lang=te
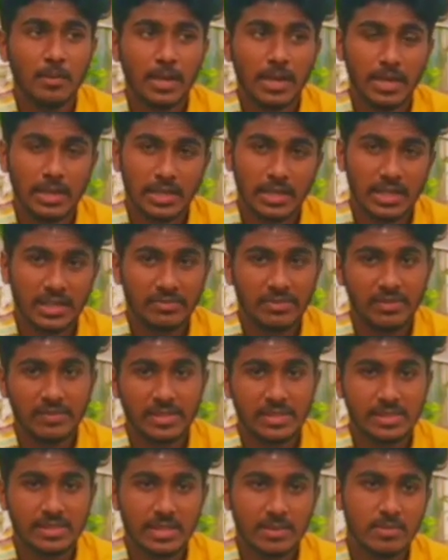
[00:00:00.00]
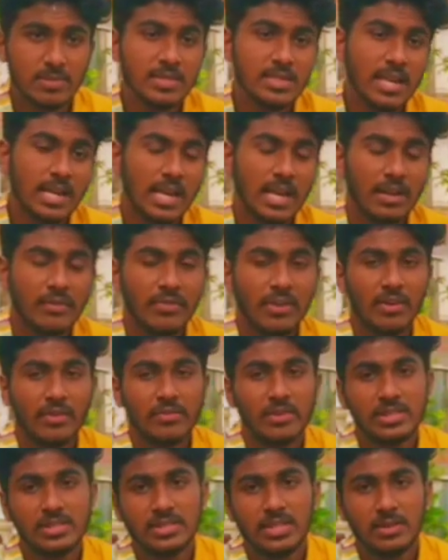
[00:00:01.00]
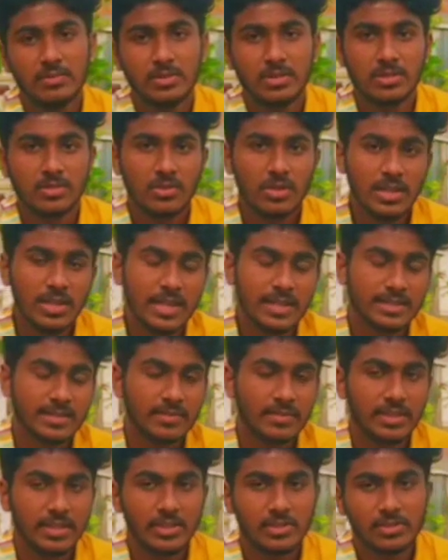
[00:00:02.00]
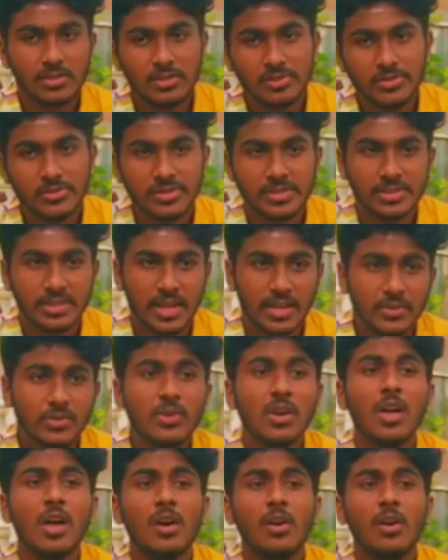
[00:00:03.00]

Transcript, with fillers: మరి లీఫీ వెజిటేబుల్స్ అలాగే ఫ్లవర్ వెజిటేబుల్స్ కూడా నెక్స్ట్ వీడియోస్లో చూపిస్తాను